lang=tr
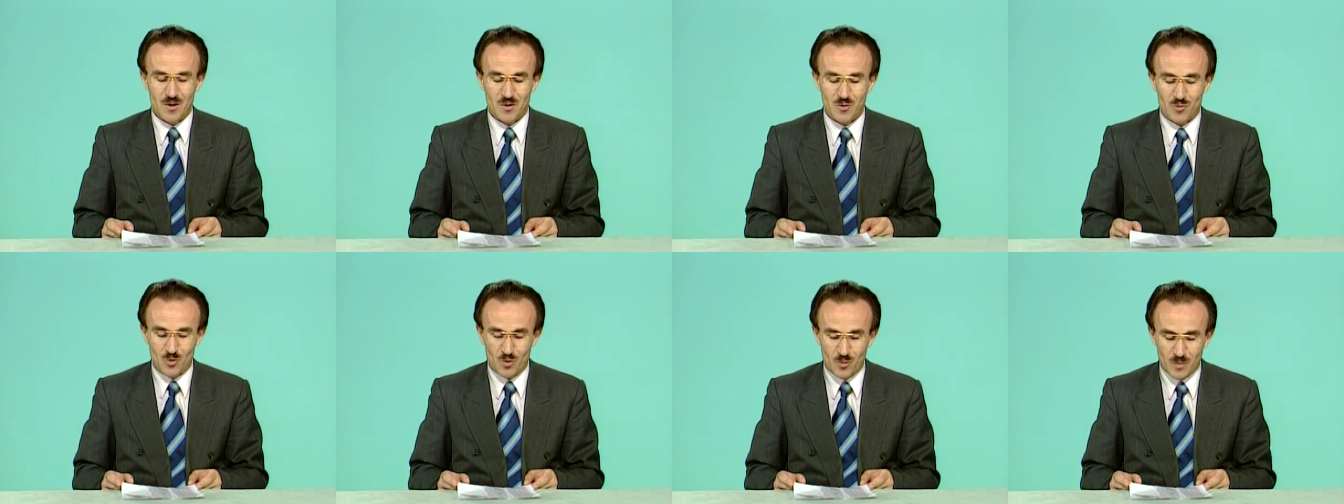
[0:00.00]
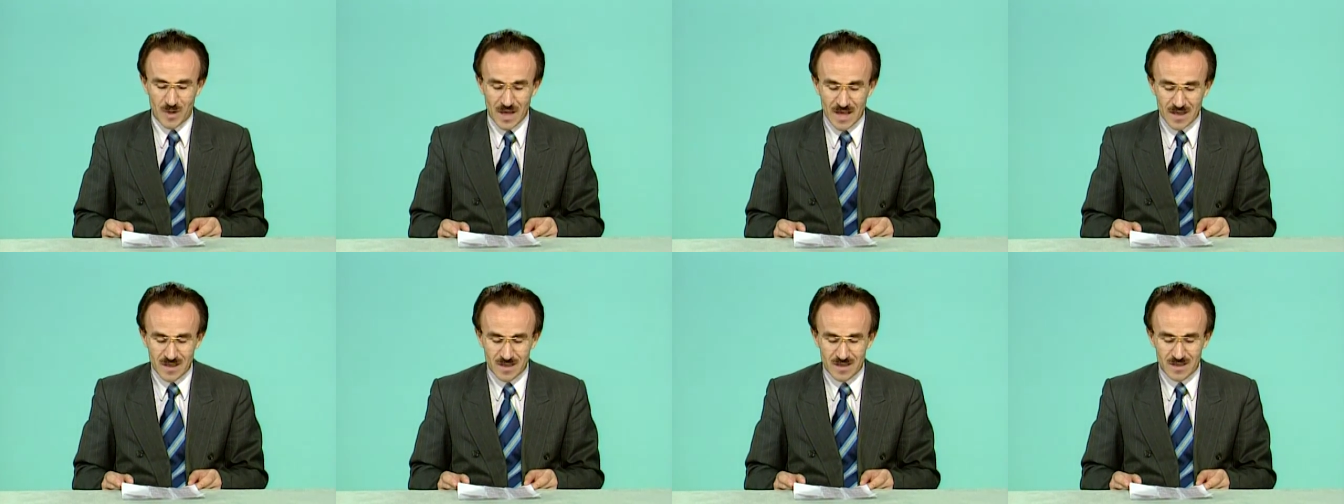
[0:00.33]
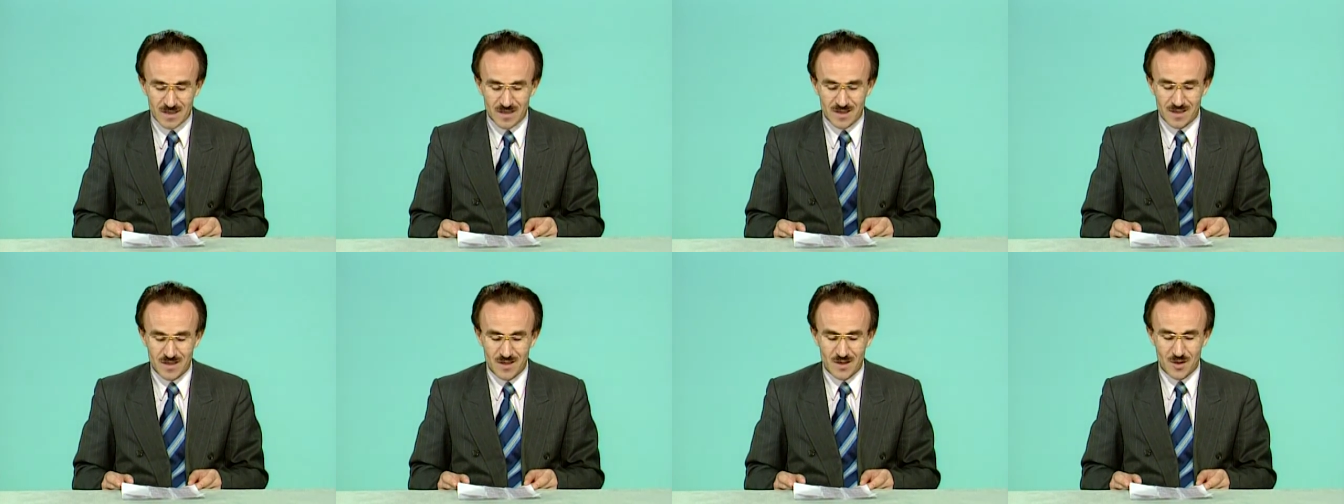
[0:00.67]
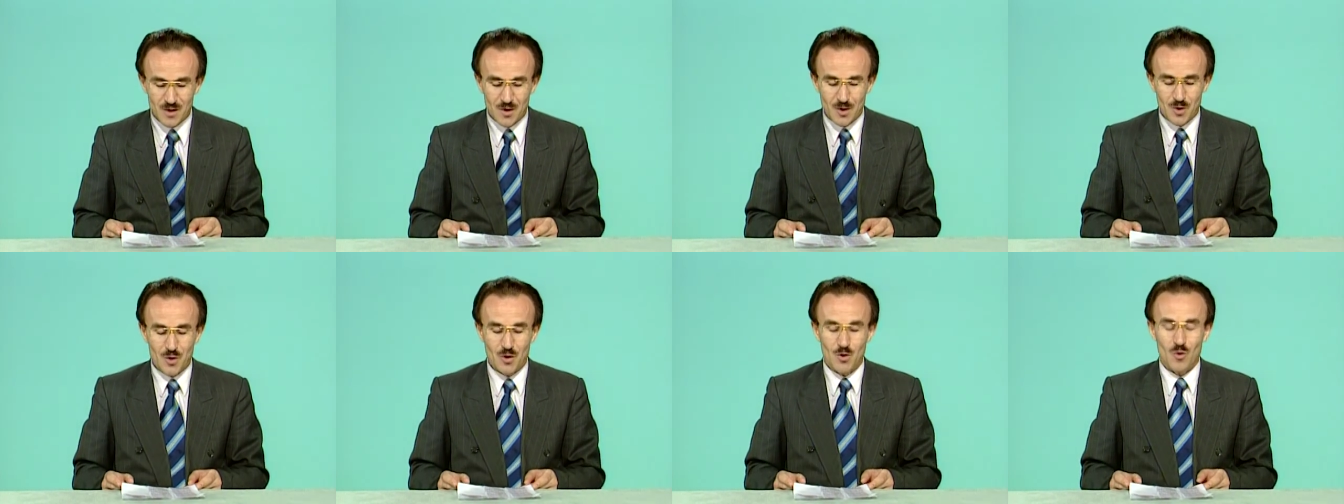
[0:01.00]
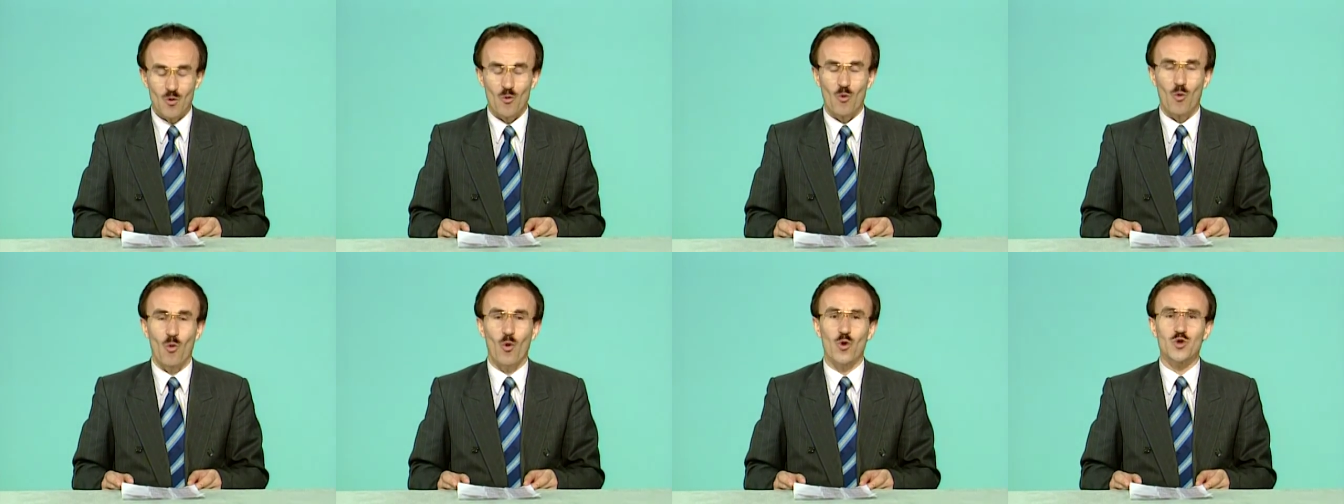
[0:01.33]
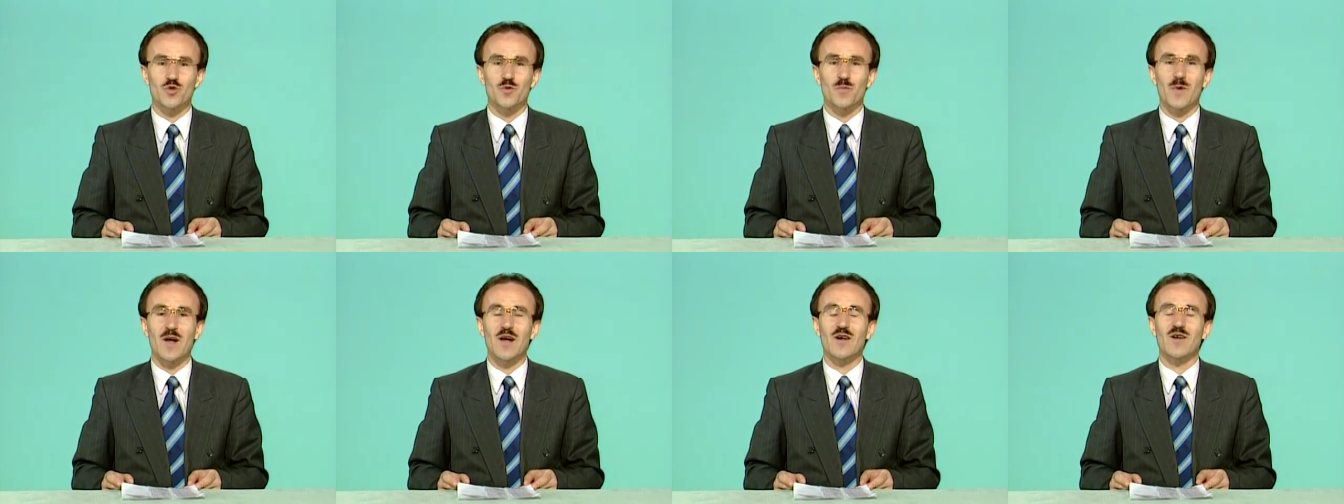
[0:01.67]
Rumlar
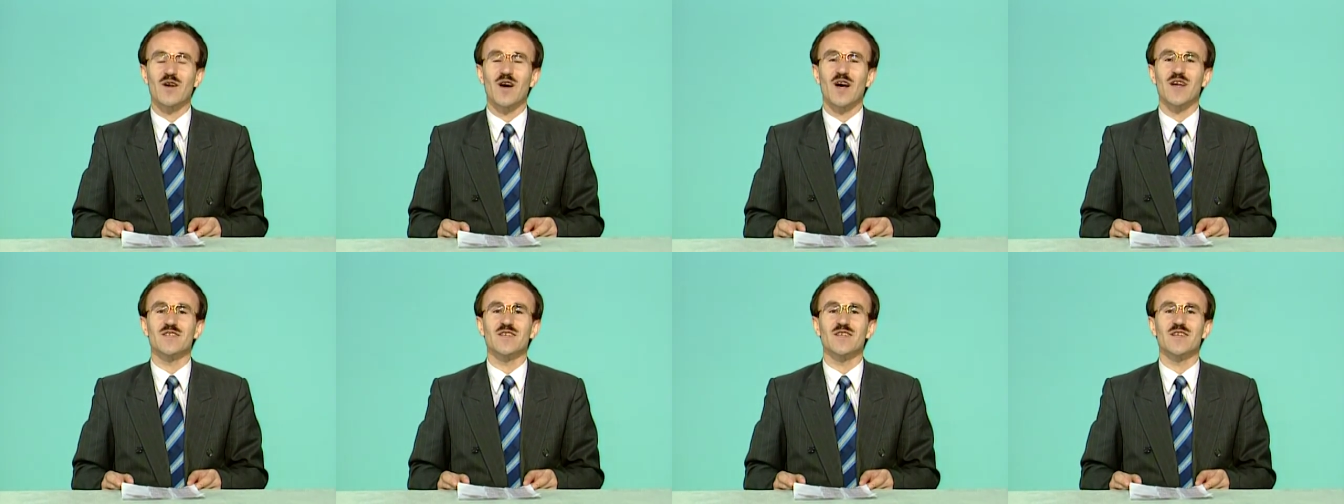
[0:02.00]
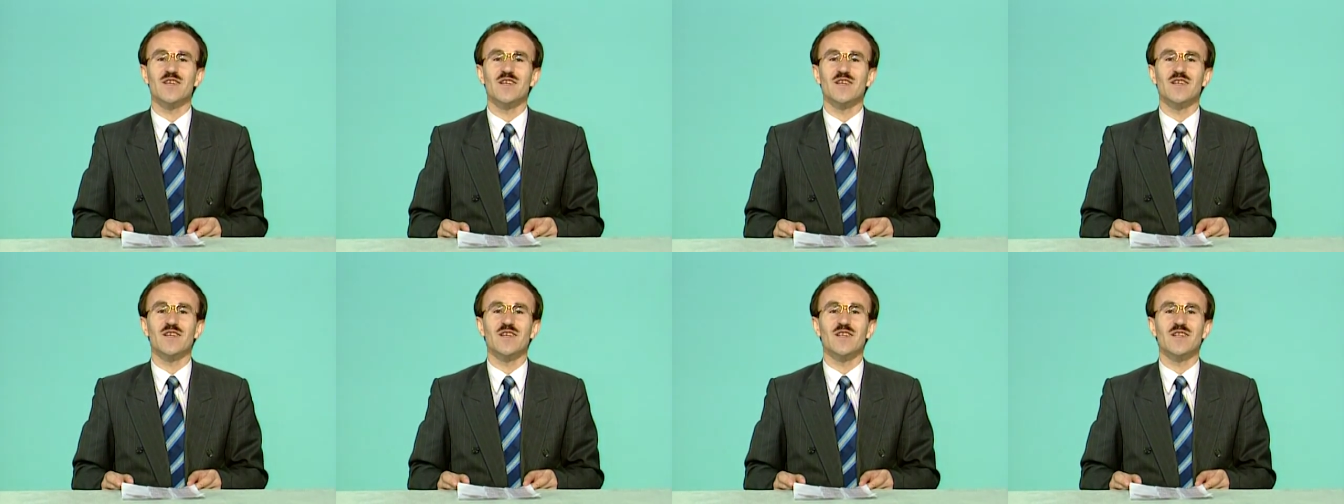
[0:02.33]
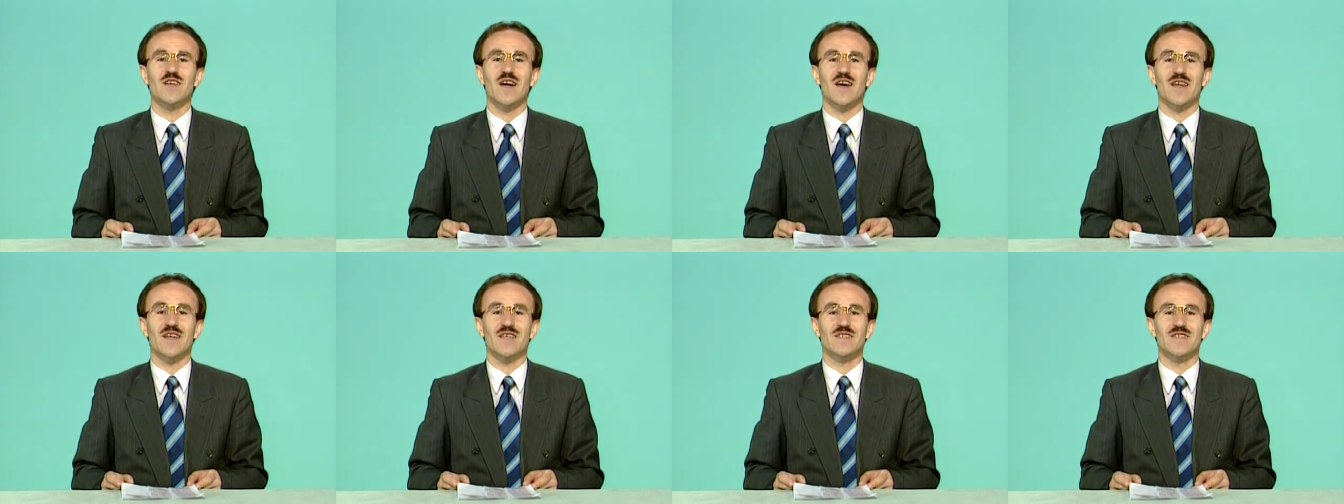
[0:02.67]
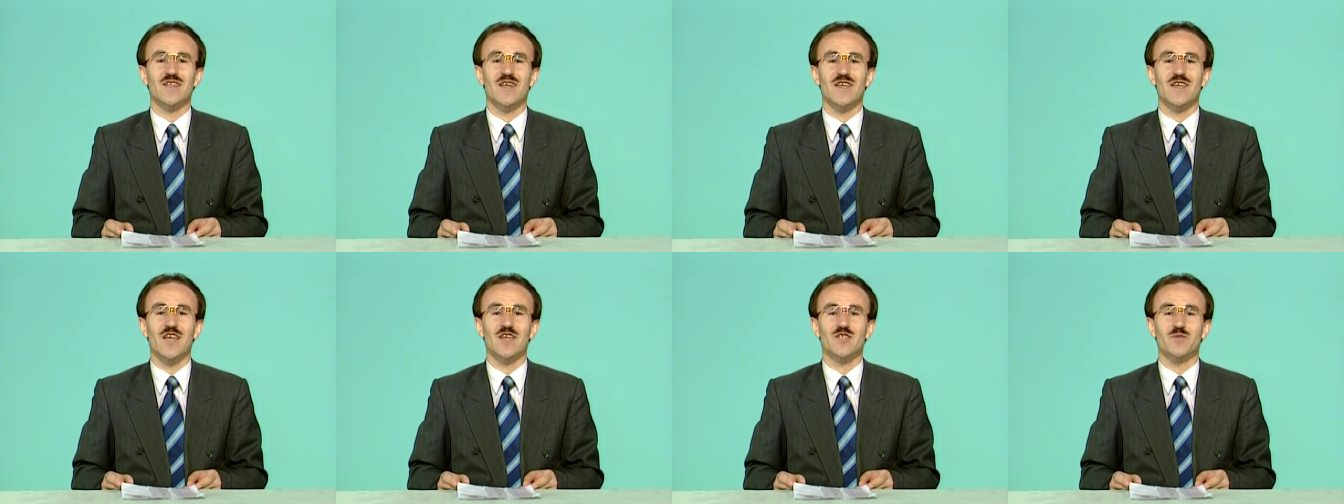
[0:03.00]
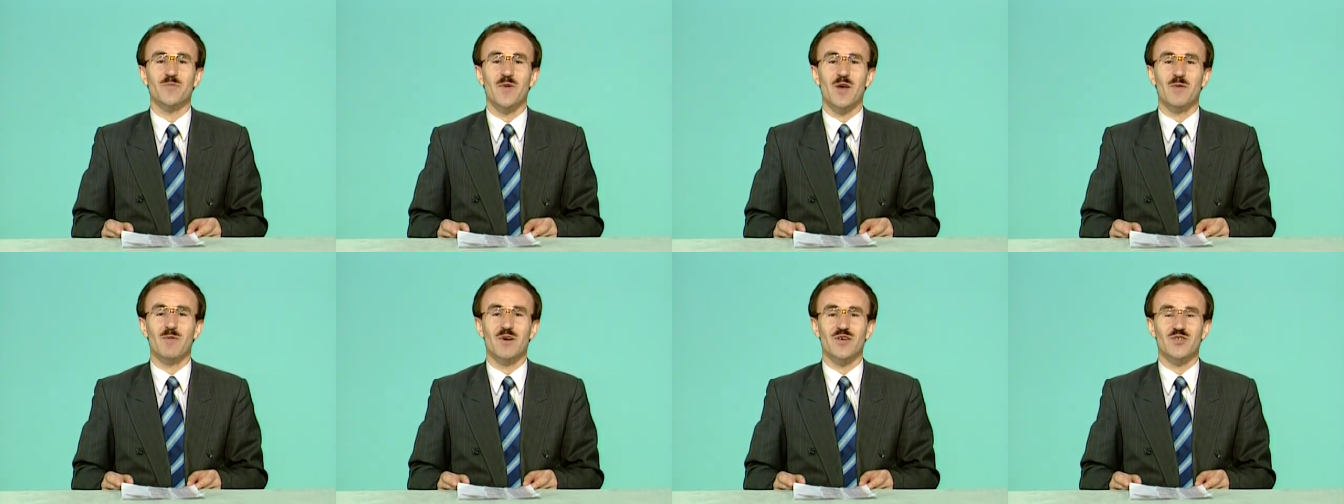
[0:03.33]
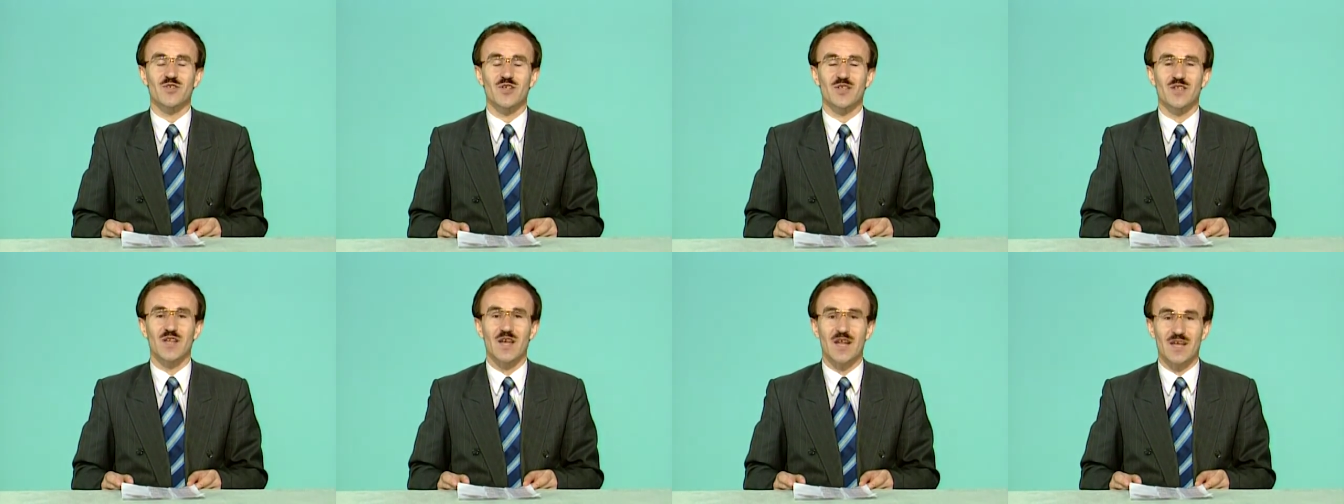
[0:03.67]
Osman Gazi'nin idaresine geçmeye
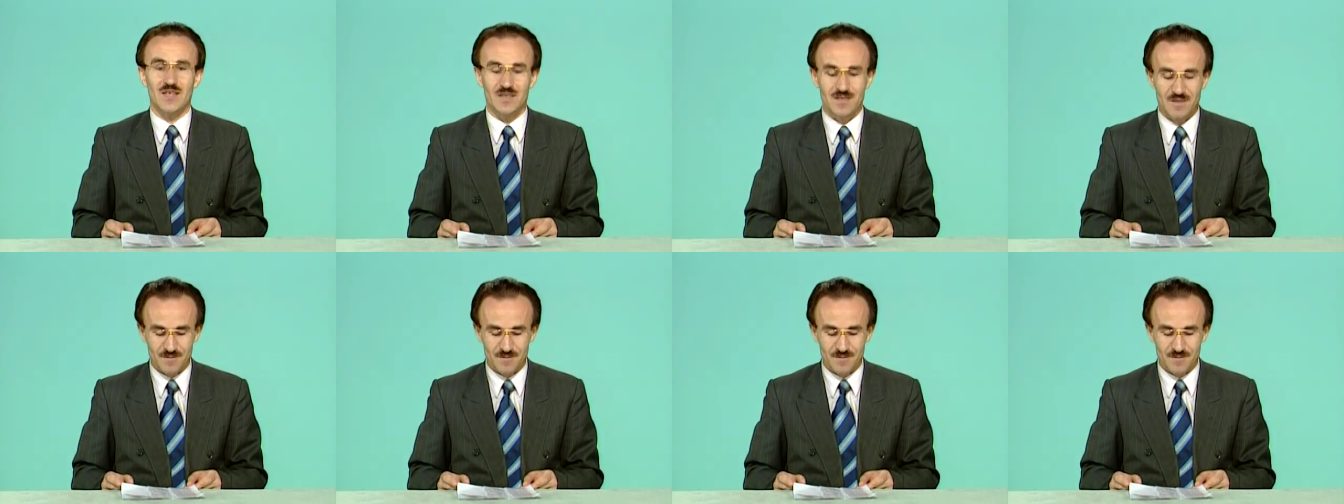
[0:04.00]
başladılar.